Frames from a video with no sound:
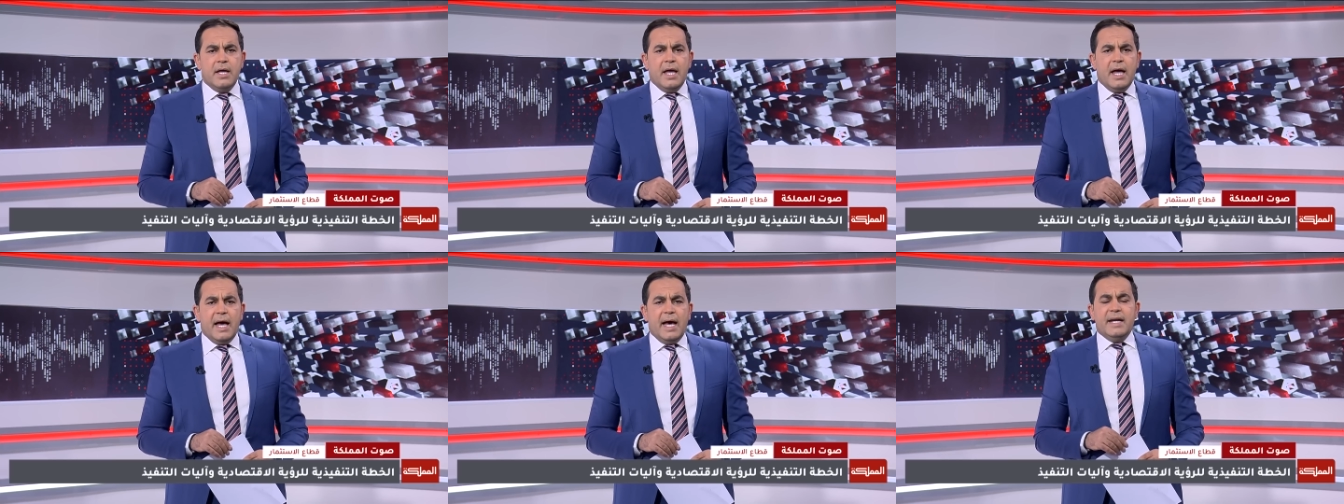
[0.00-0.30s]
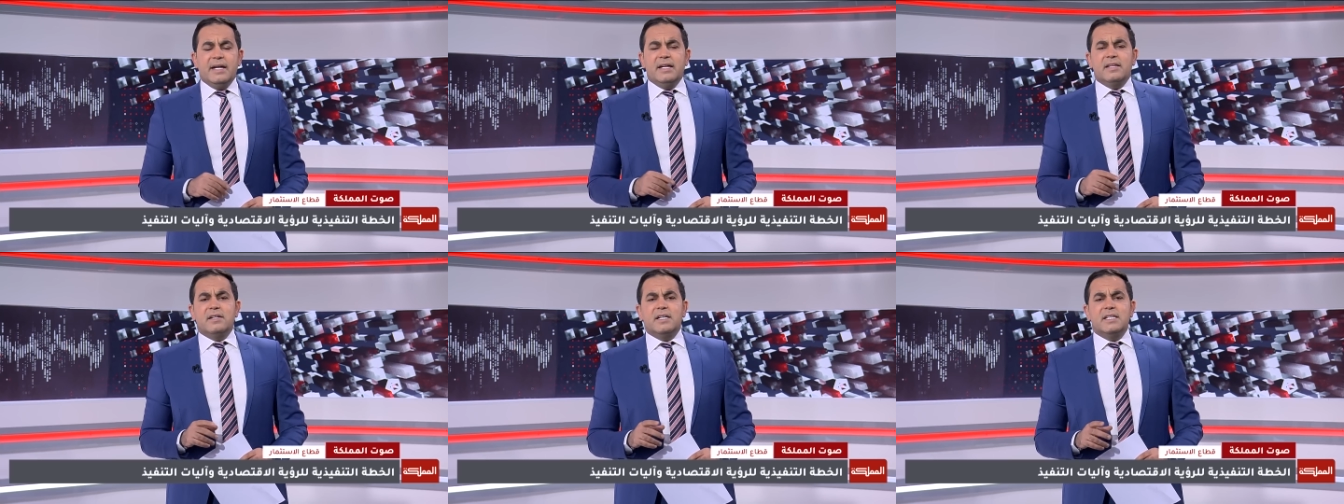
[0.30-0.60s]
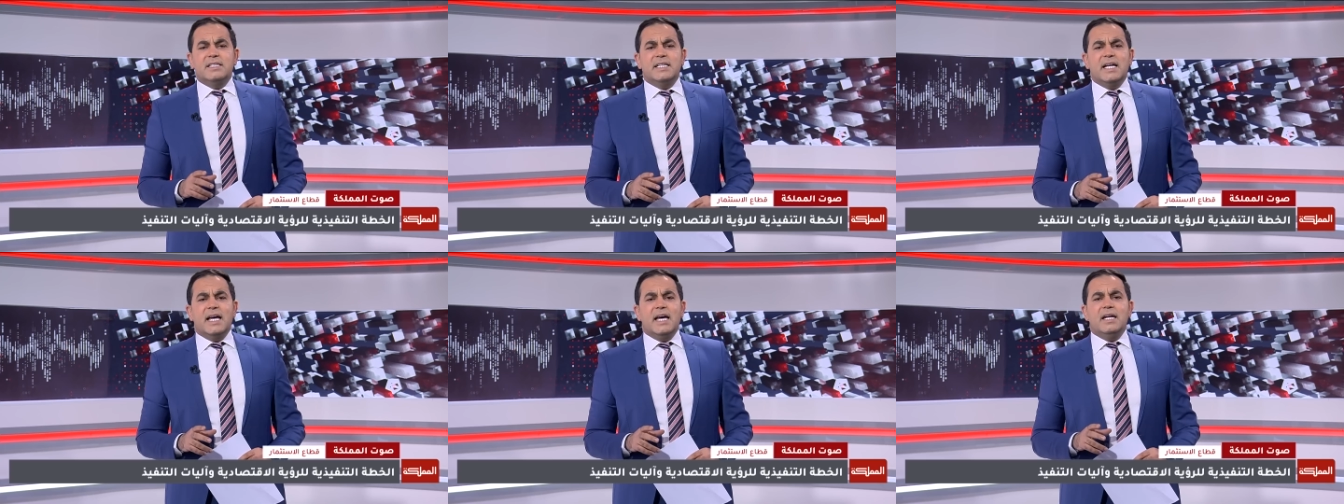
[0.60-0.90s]
عن
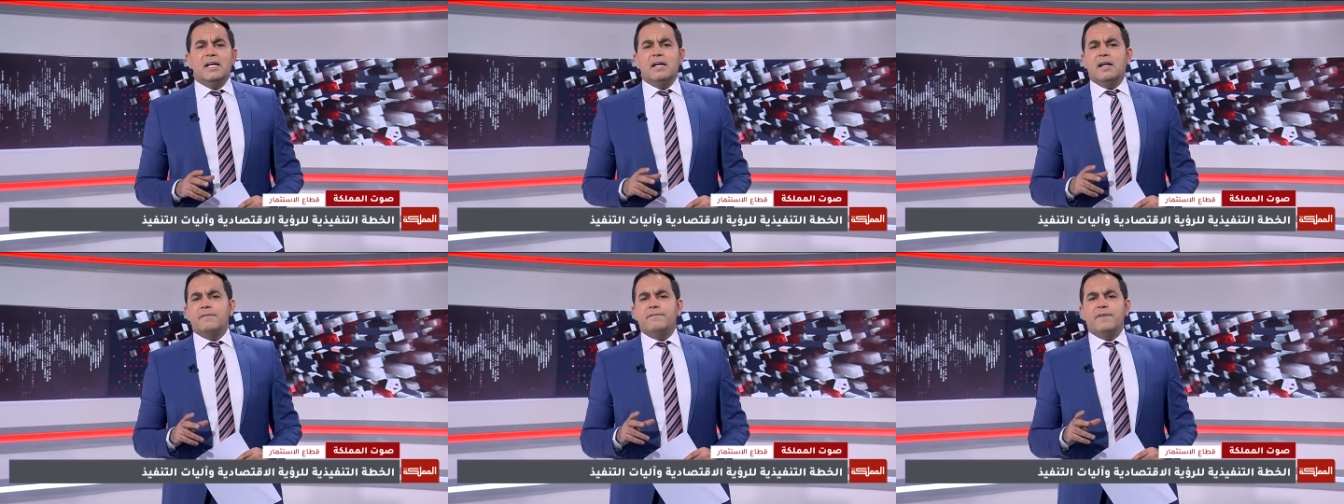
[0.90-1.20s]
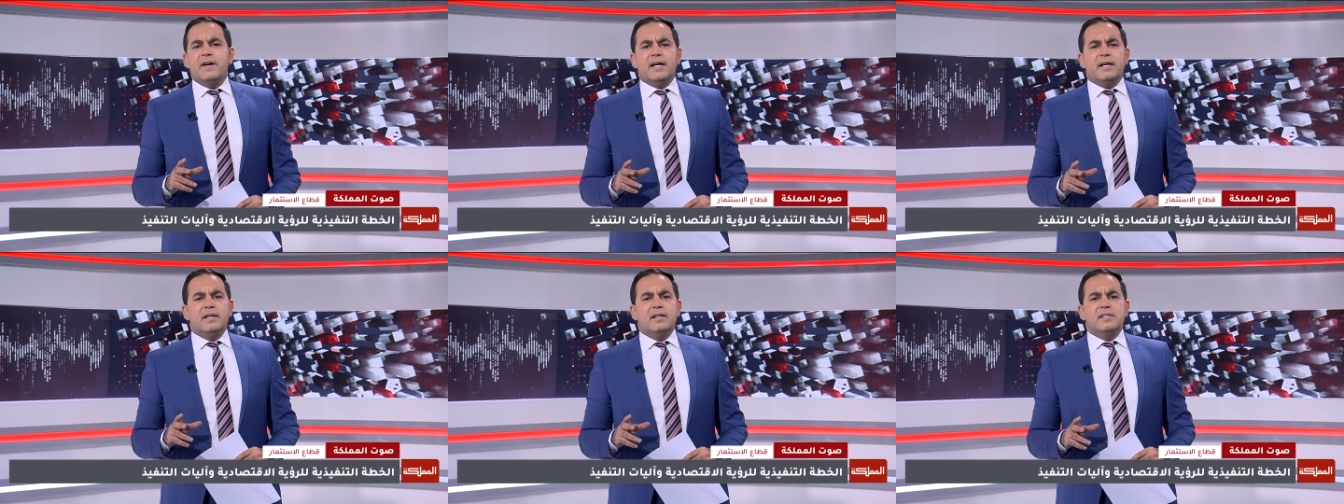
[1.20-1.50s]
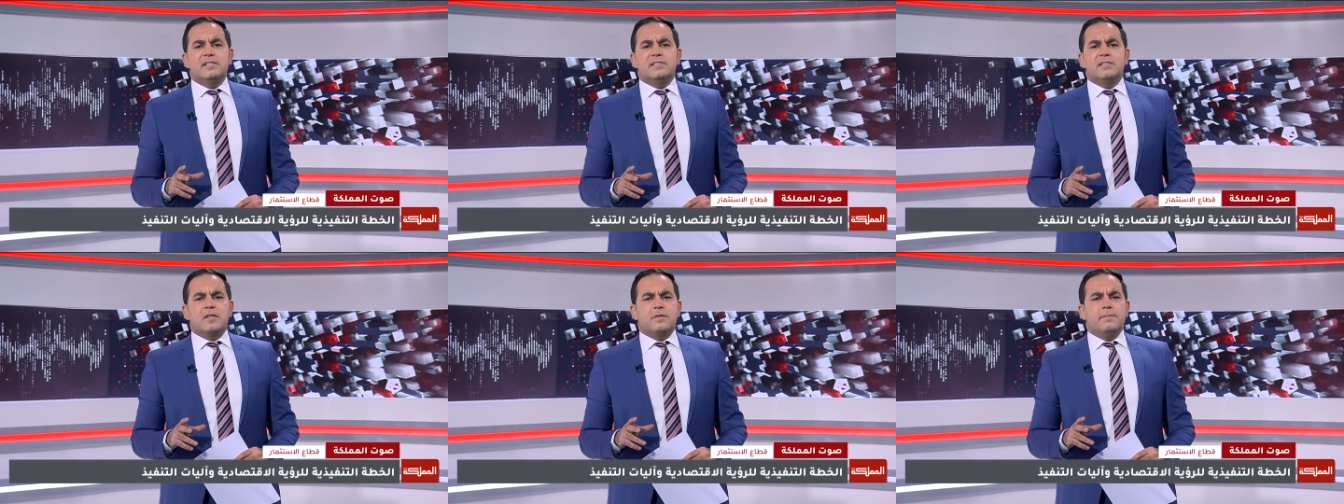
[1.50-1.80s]
نظرتها للآفاق
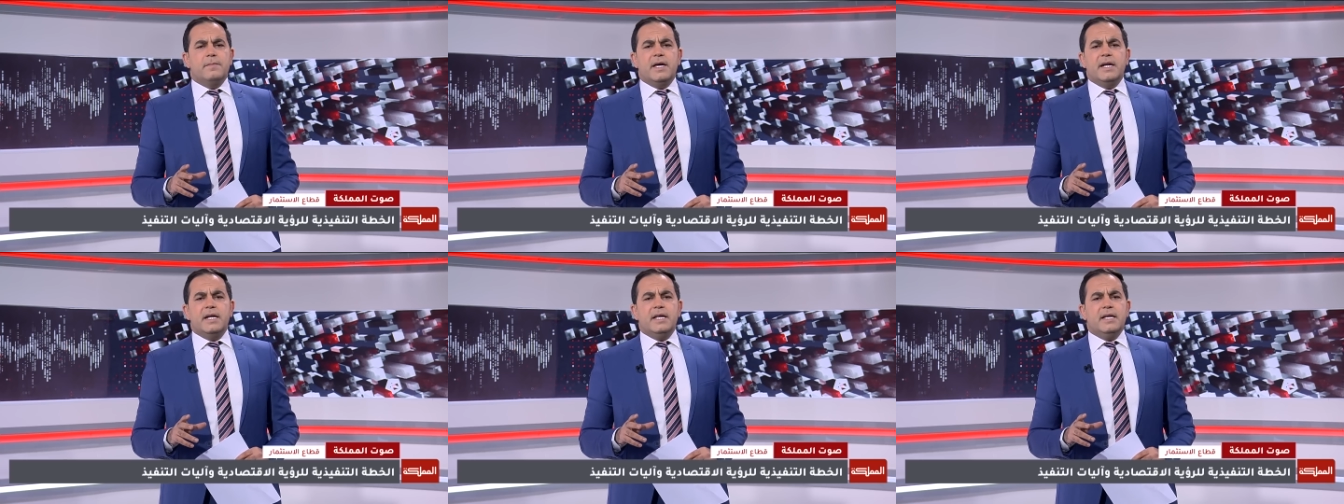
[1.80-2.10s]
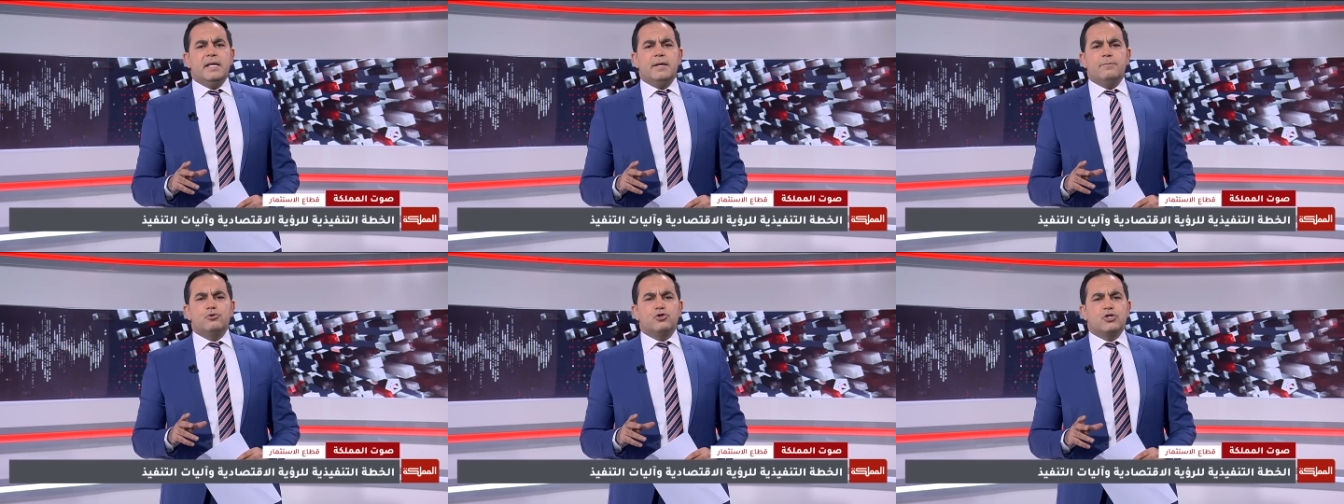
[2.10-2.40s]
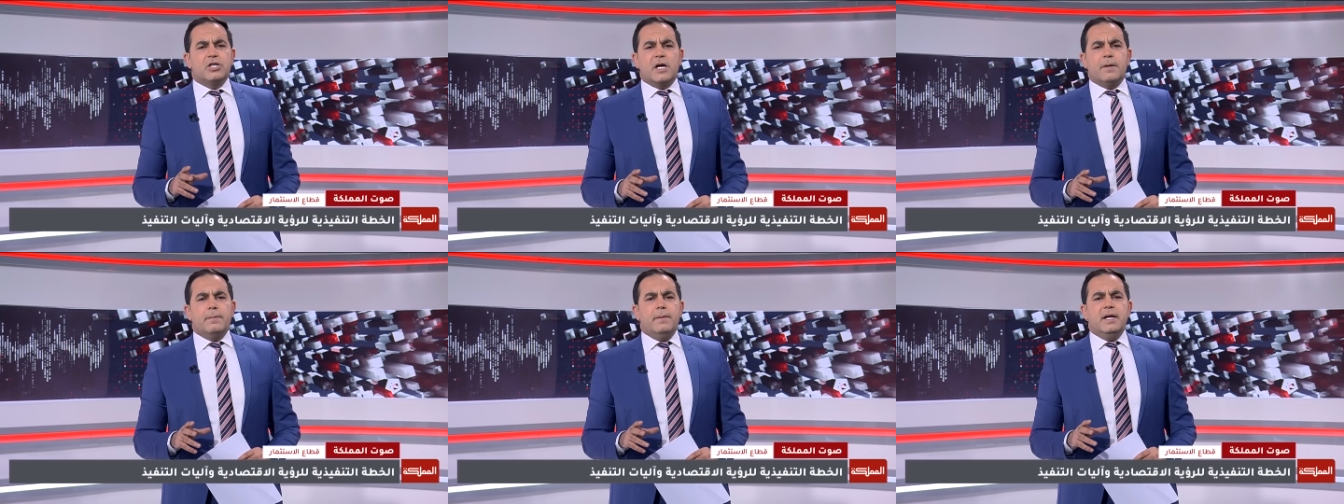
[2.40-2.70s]
الاستثمارية
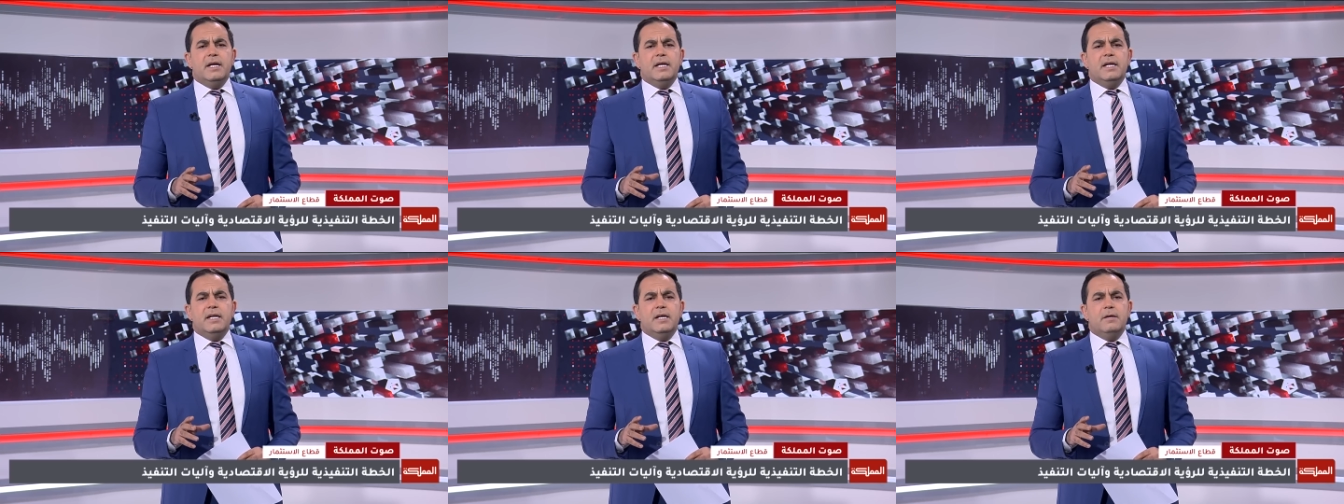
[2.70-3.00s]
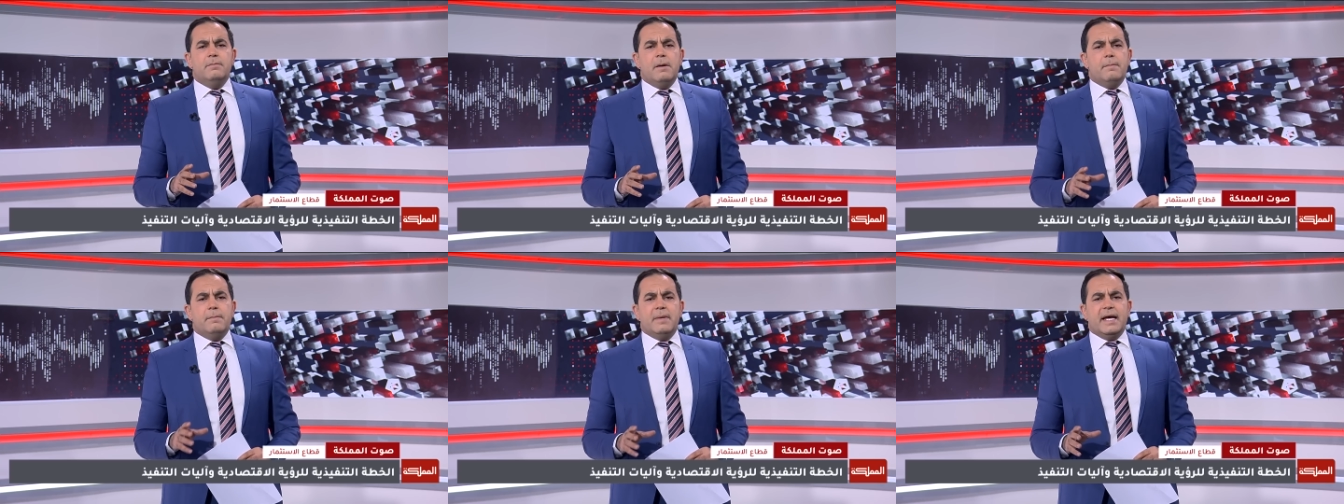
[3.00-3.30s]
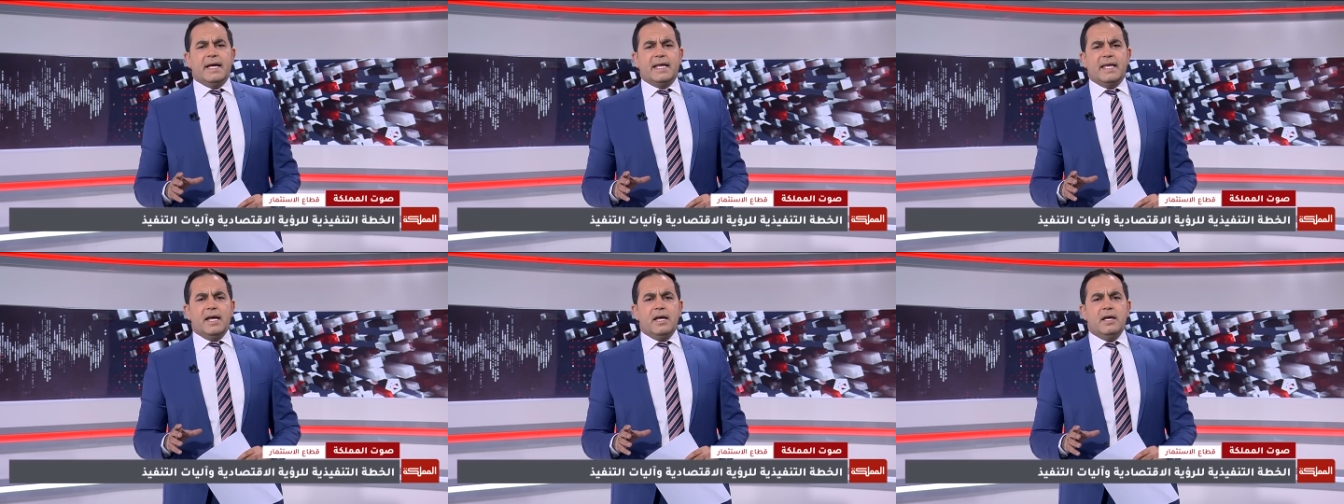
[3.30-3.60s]
المستقبلية
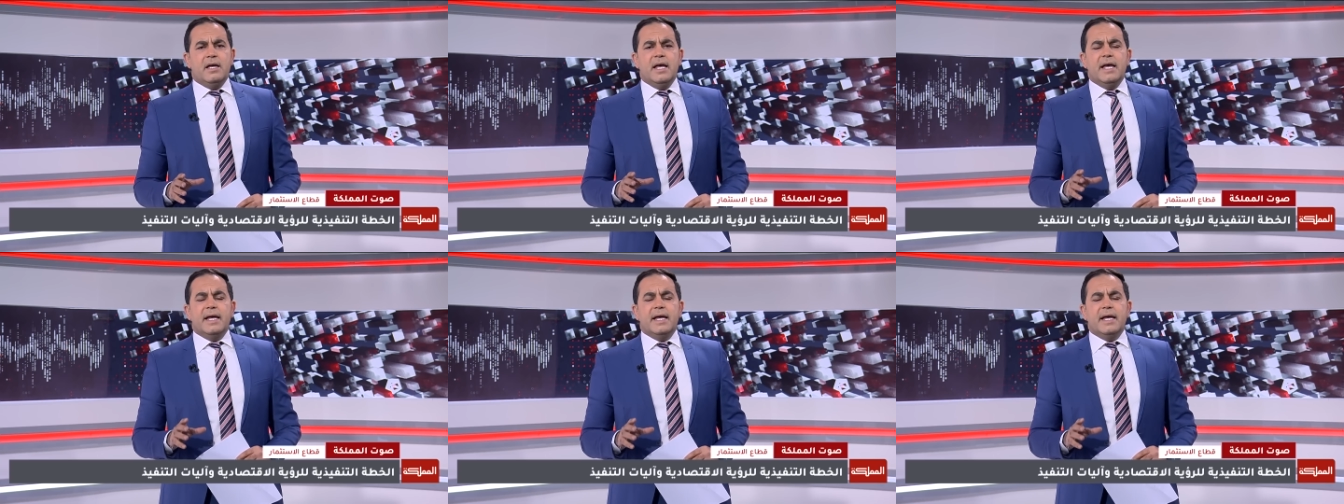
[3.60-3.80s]
للمملكة